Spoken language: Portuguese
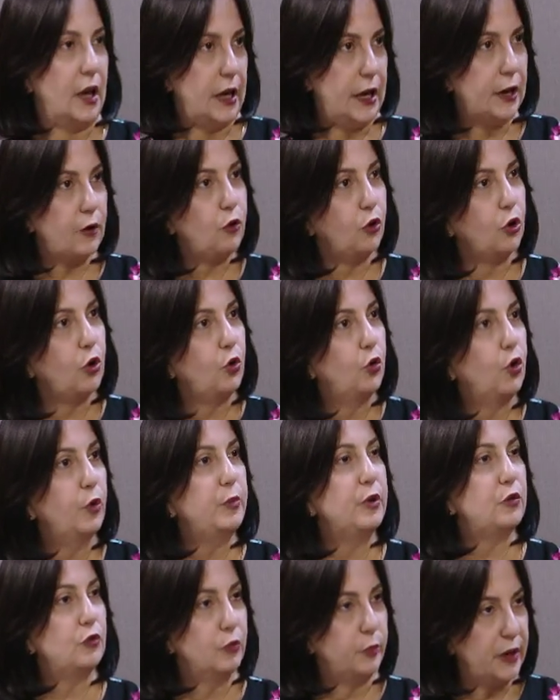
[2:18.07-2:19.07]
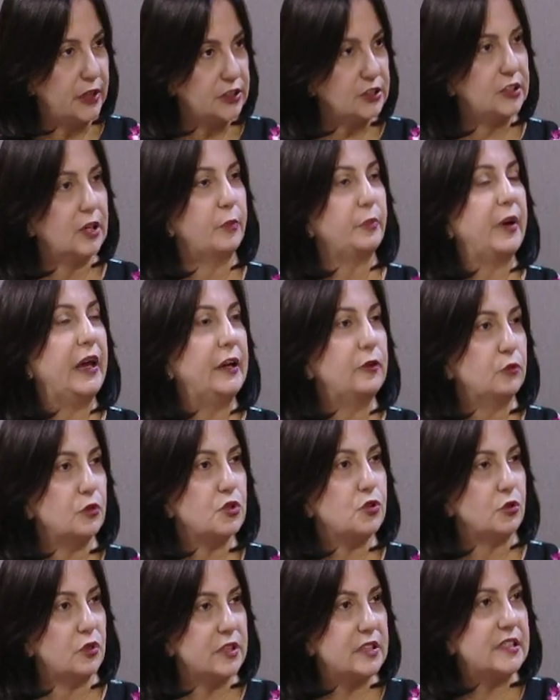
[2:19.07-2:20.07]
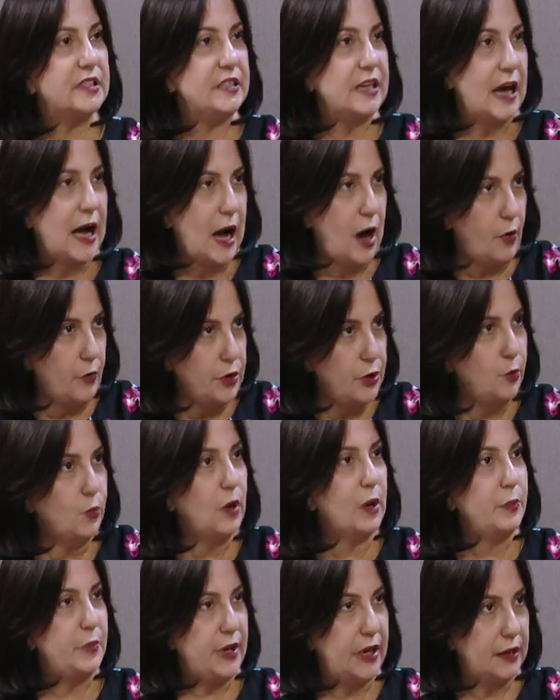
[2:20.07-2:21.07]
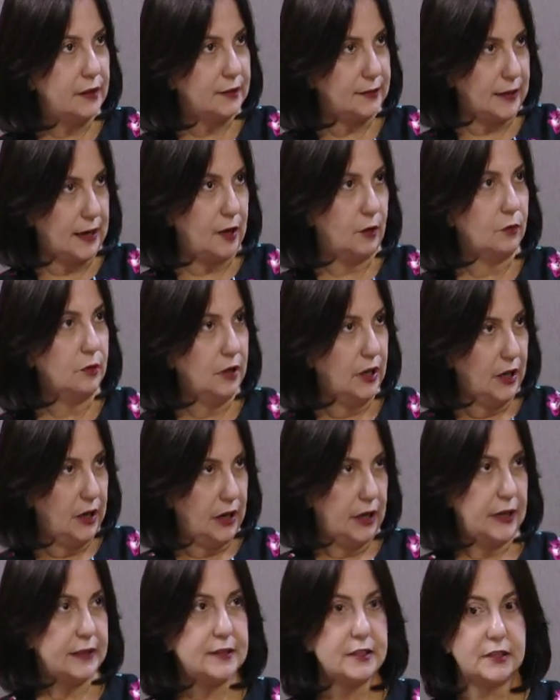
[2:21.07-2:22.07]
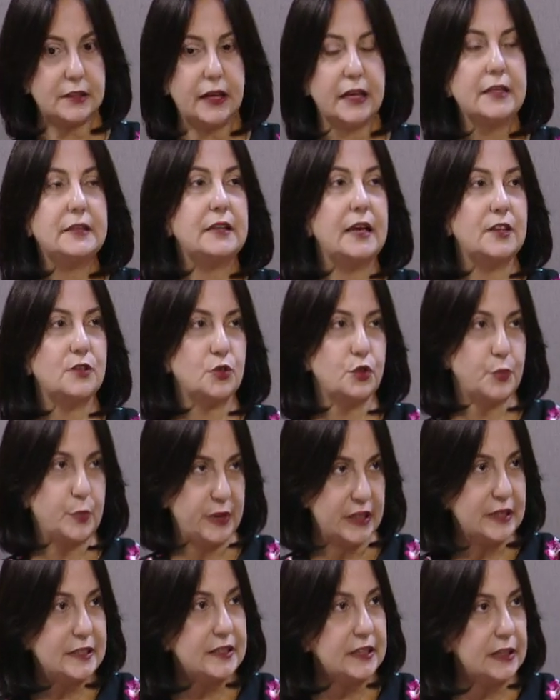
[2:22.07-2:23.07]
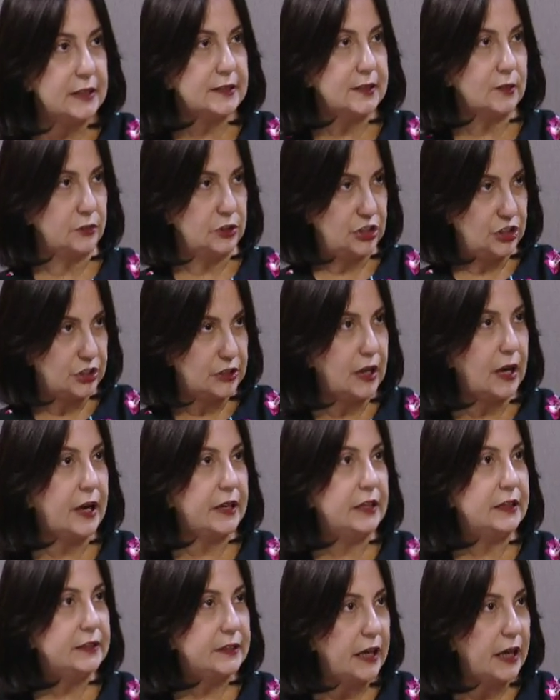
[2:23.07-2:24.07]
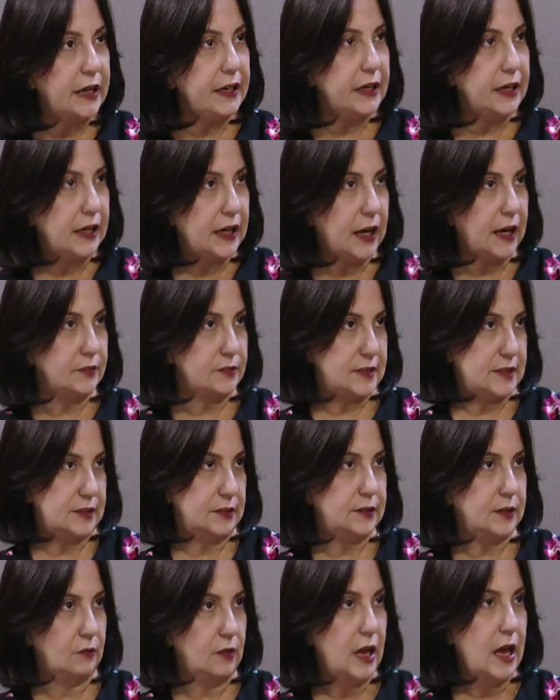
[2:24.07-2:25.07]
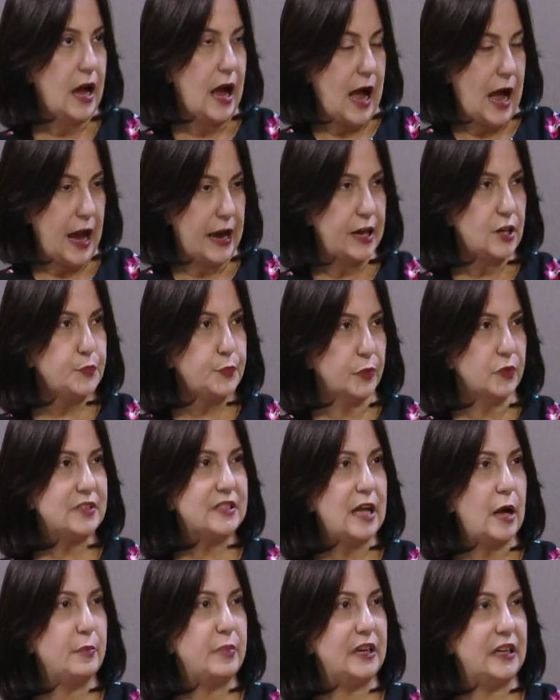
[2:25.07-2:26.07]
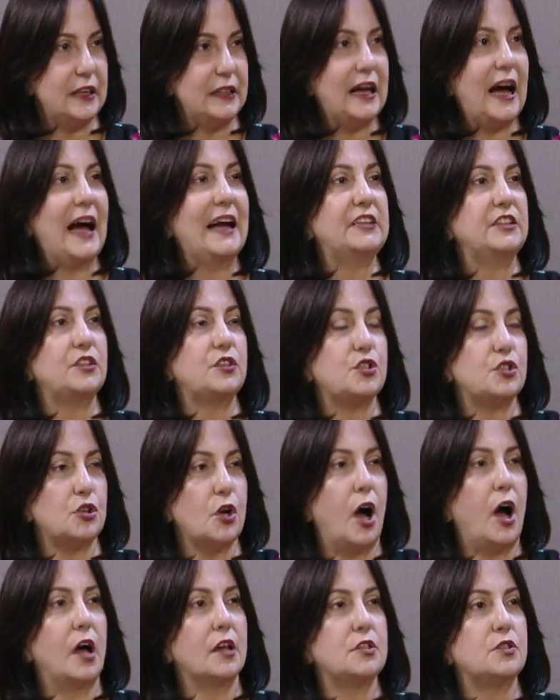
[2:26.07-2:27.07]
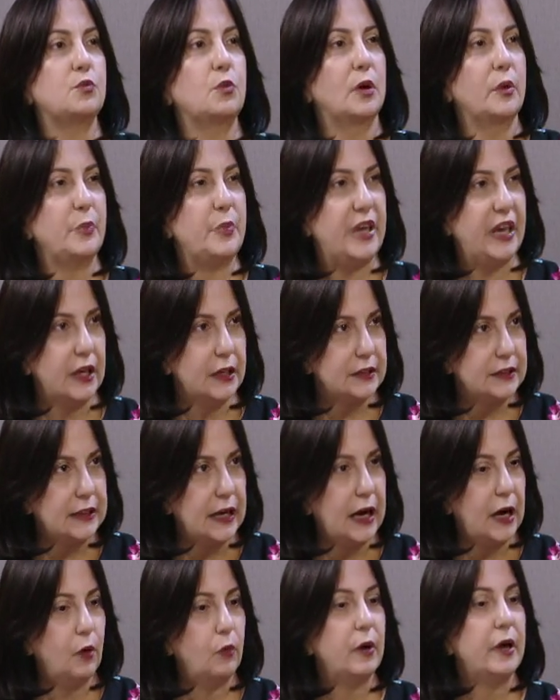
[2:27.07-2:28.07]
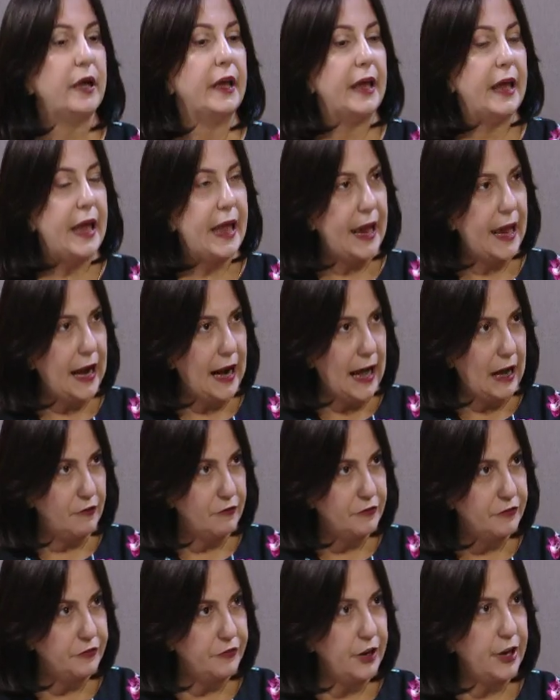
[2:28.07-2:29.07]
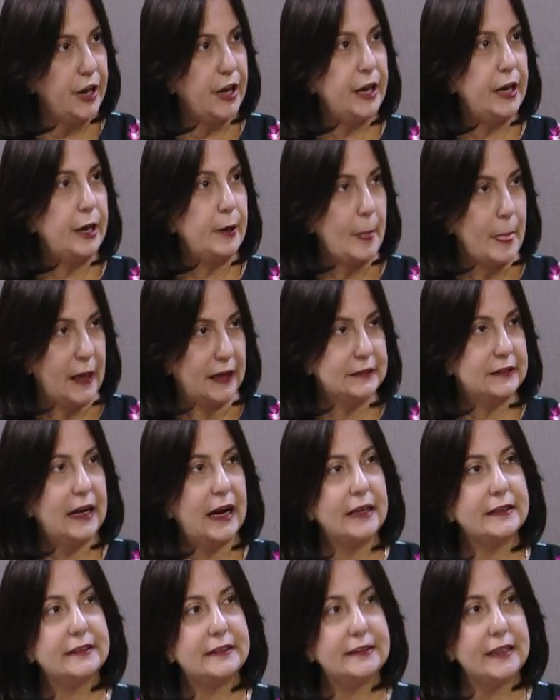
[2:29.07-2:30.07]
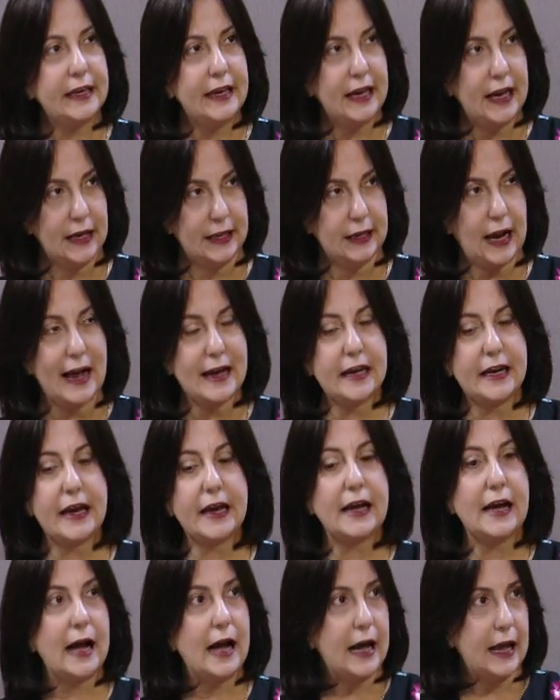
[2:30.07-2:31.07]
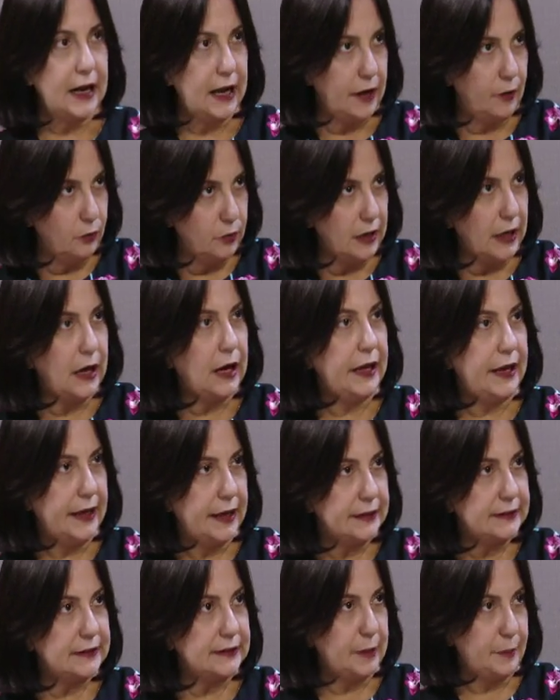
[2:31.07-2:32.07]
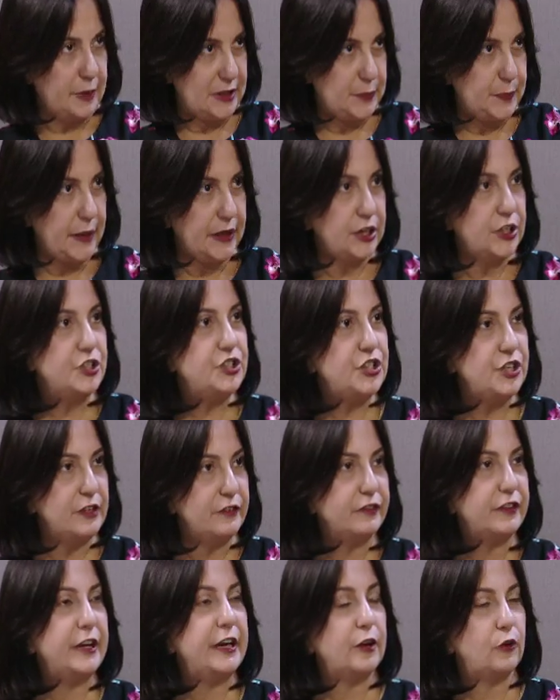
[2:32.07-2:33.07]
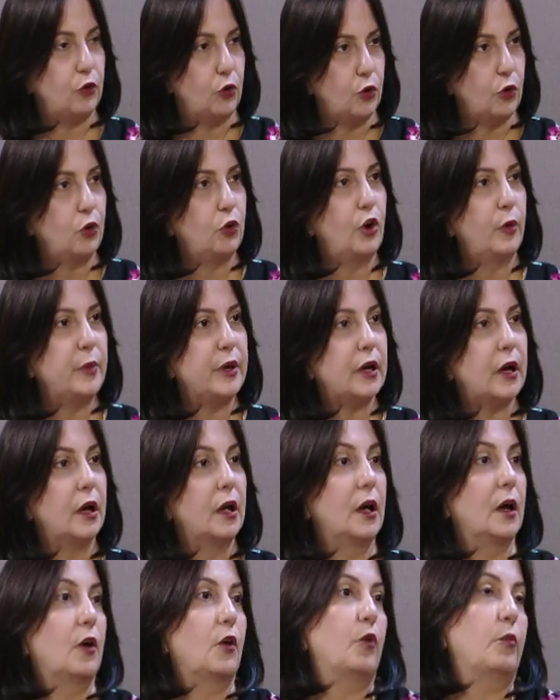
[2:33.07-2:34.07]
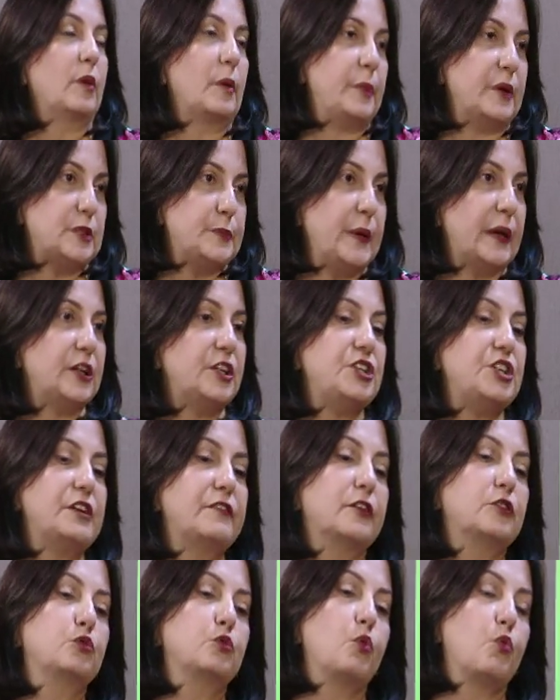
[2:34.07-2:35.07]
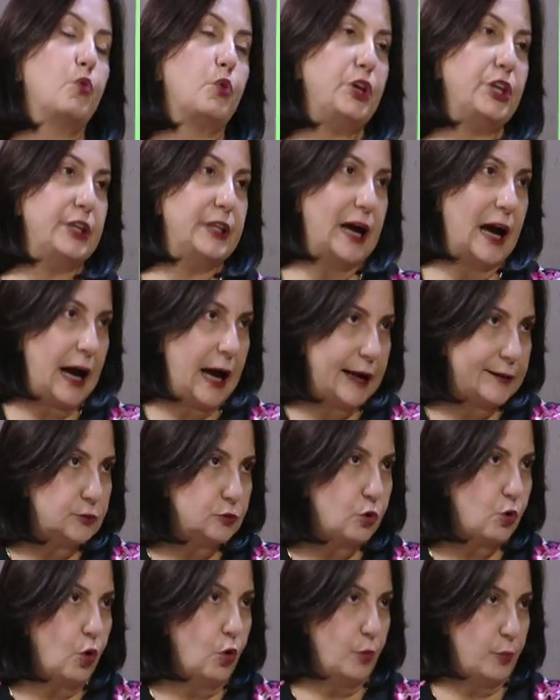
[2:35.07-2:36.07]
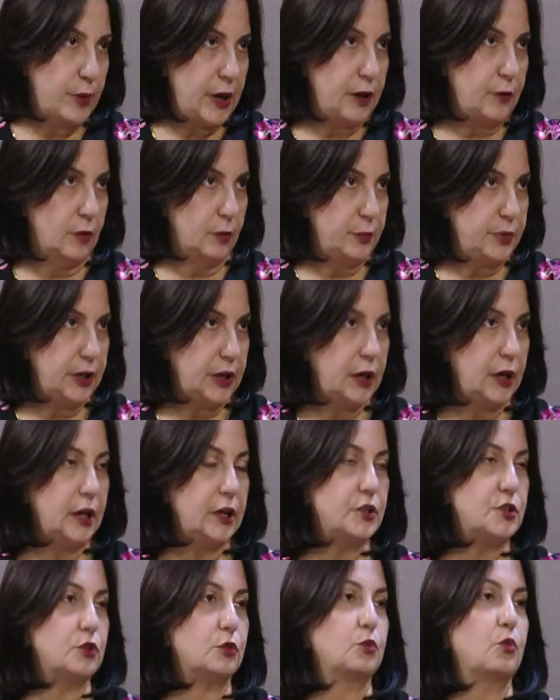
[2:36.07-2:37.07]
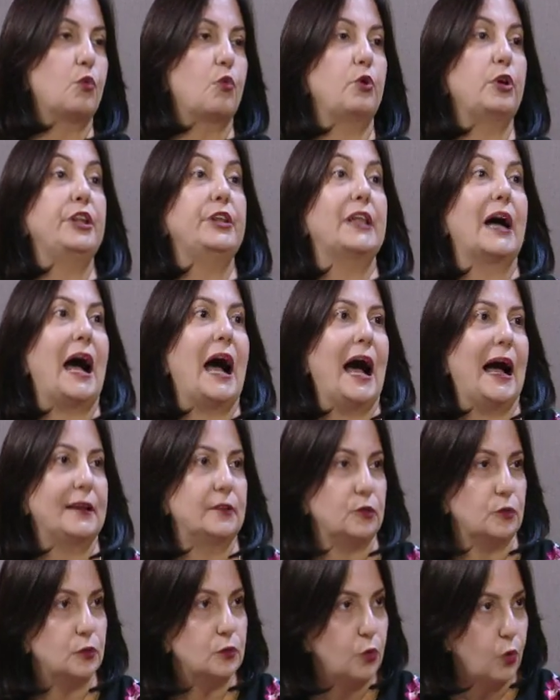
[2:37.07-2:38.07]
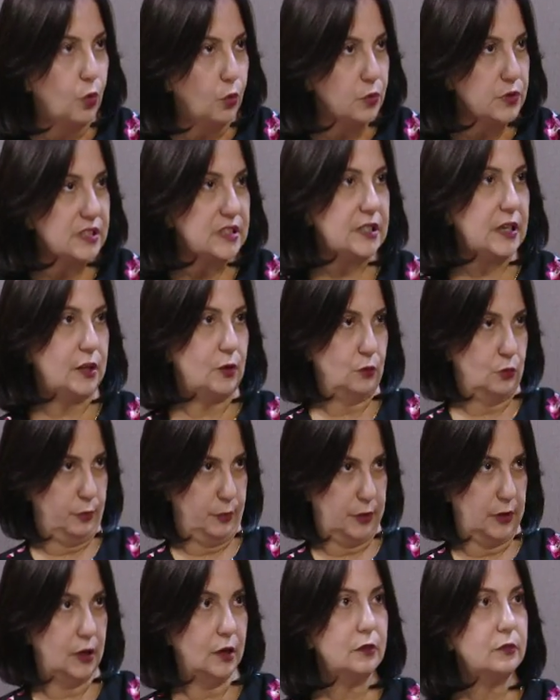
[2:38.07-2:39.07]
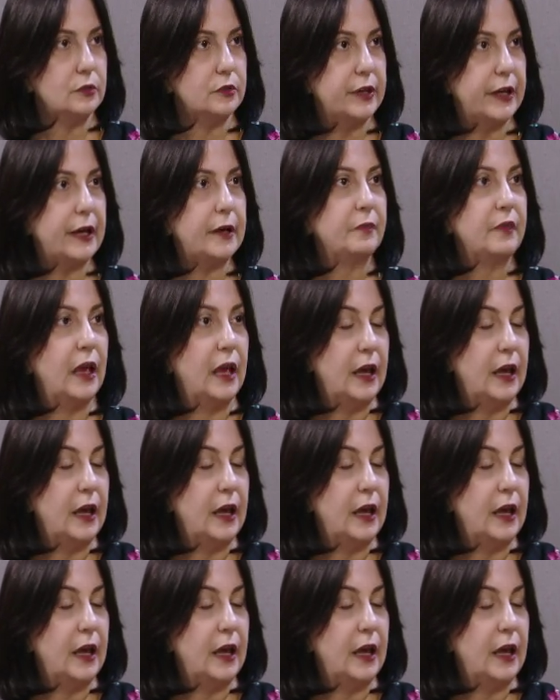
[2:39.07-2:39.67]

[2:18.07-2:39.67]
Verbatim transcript: econômico, mas também do social e o ambiental. Esses três eixos precisam estar interligados. Então, a responsabilidade socioambiental ela vem trazer, agregar a, a essa perspectiva econômica uma perspectiva perspectiva do cuidado com o meio ambiente, do cuidado com o ser humano, né?